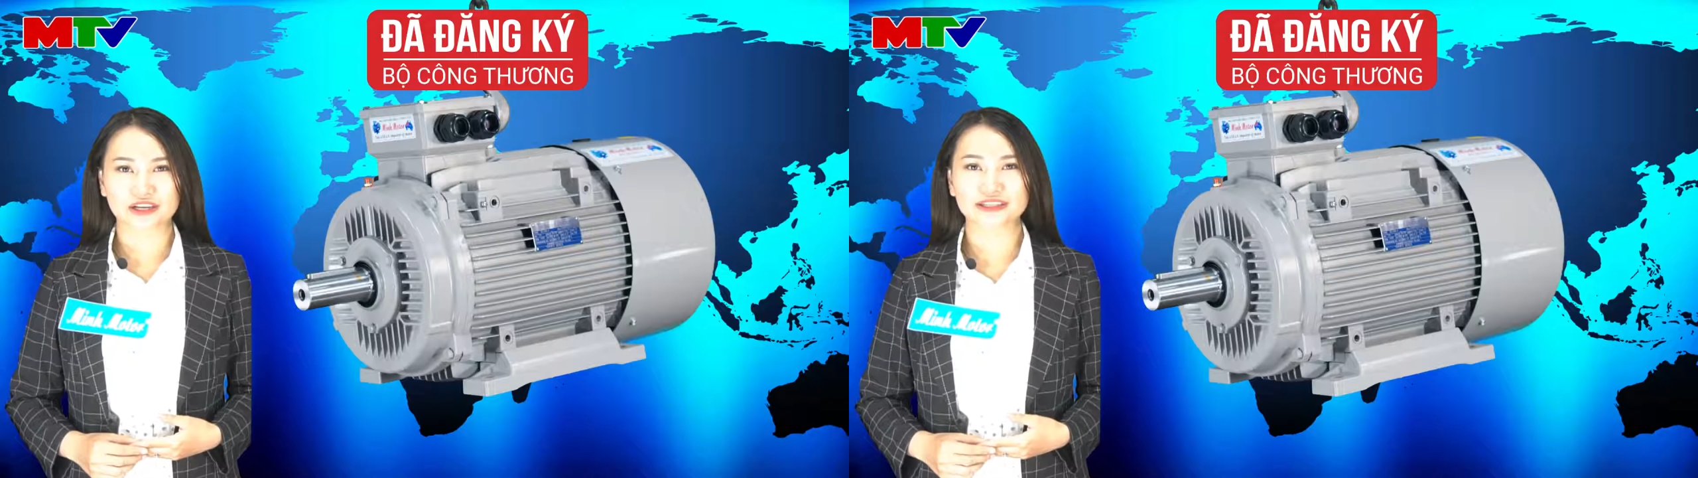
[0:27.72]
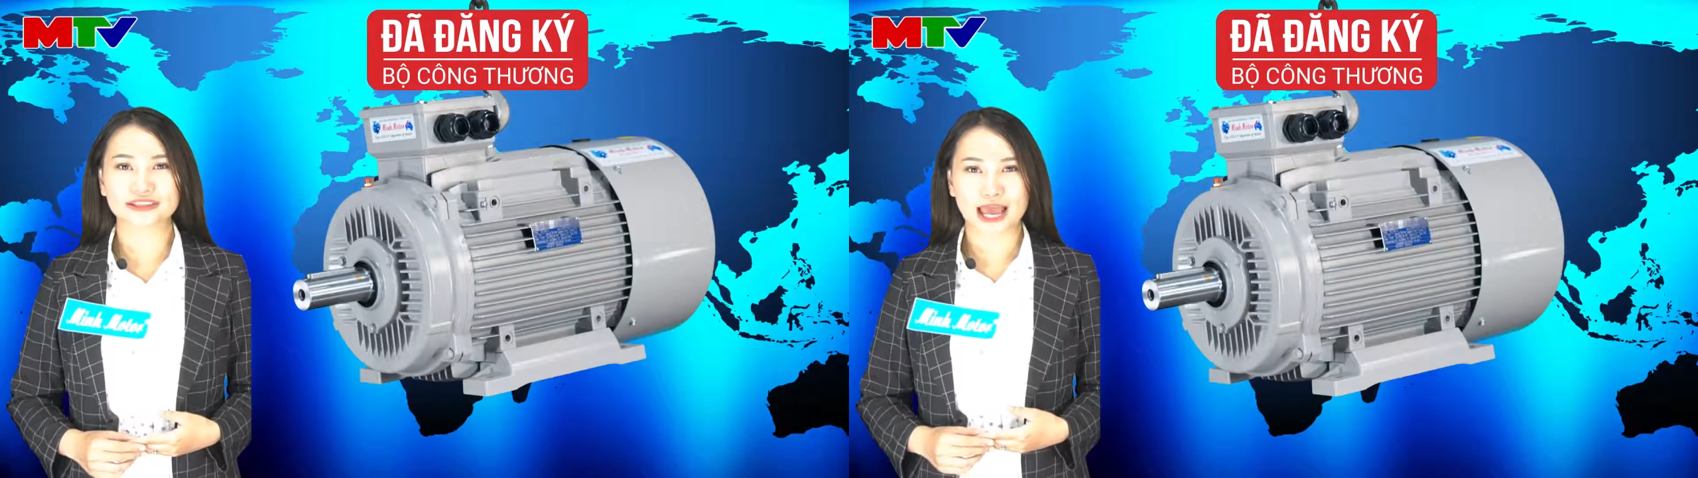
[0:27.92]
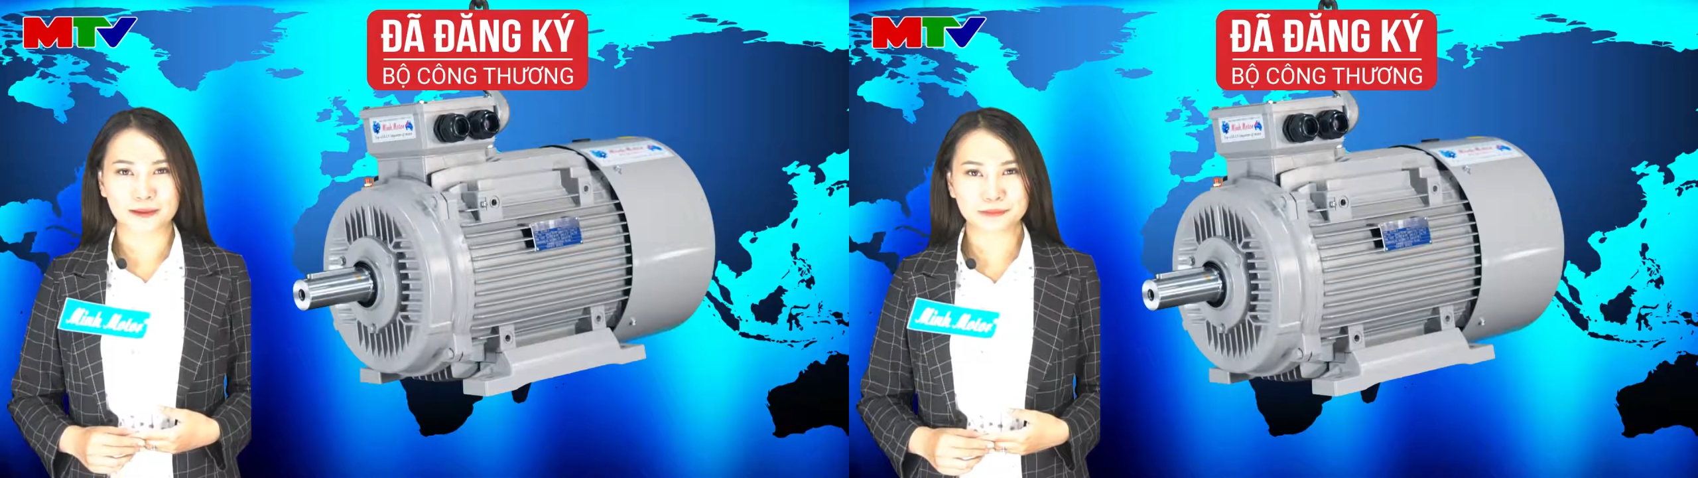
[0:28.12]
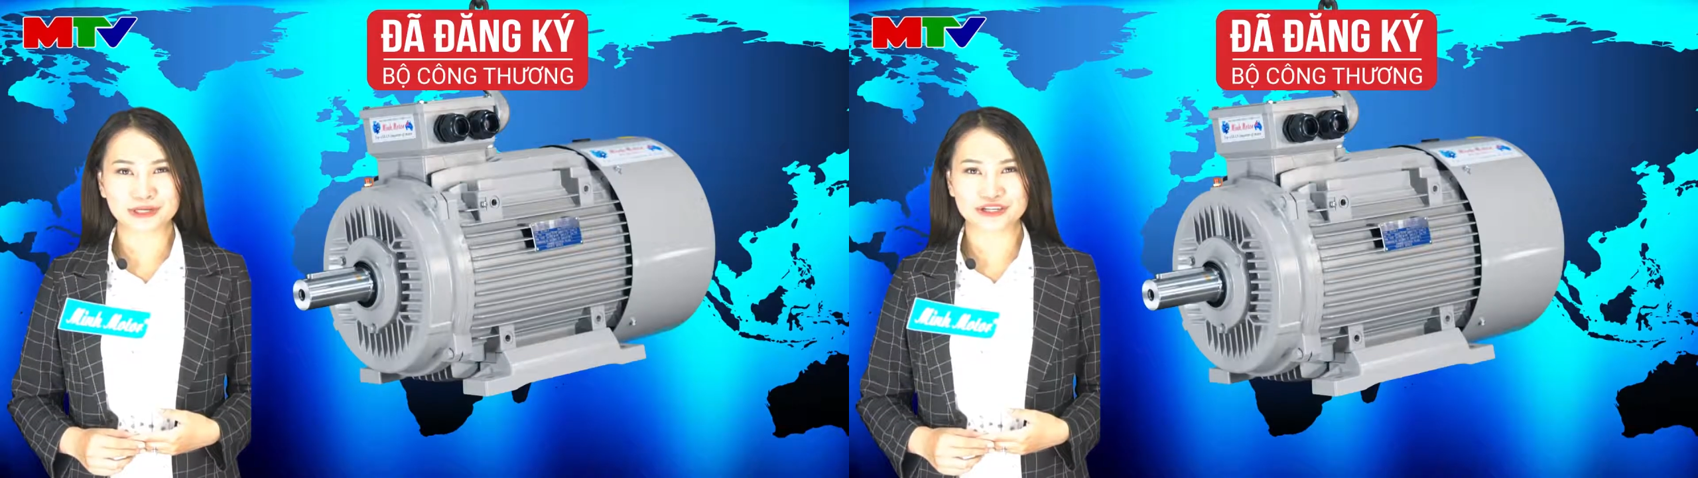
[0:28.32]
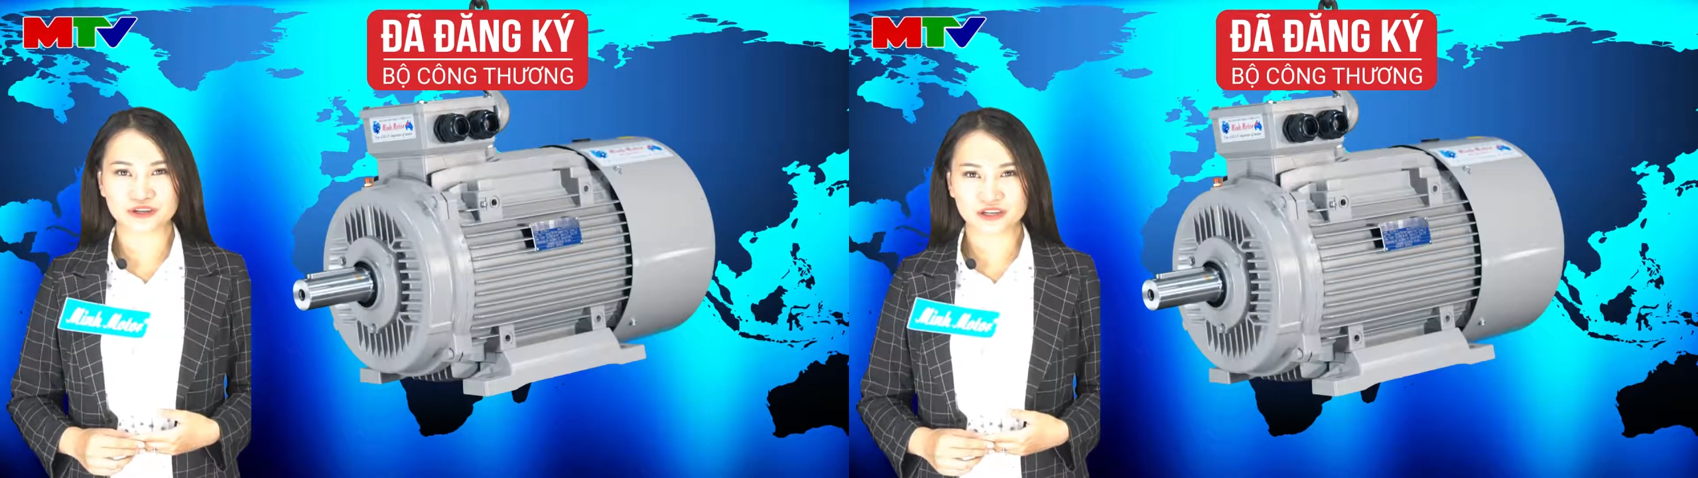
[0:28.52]
tới
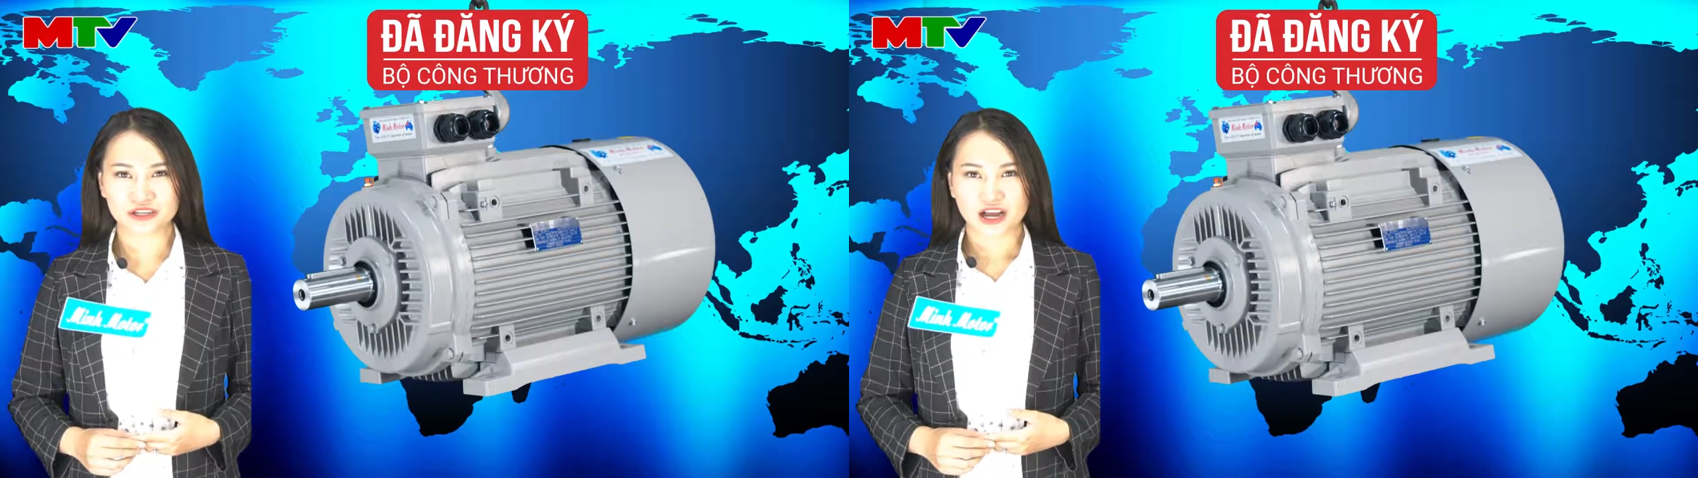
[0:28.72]
80 nước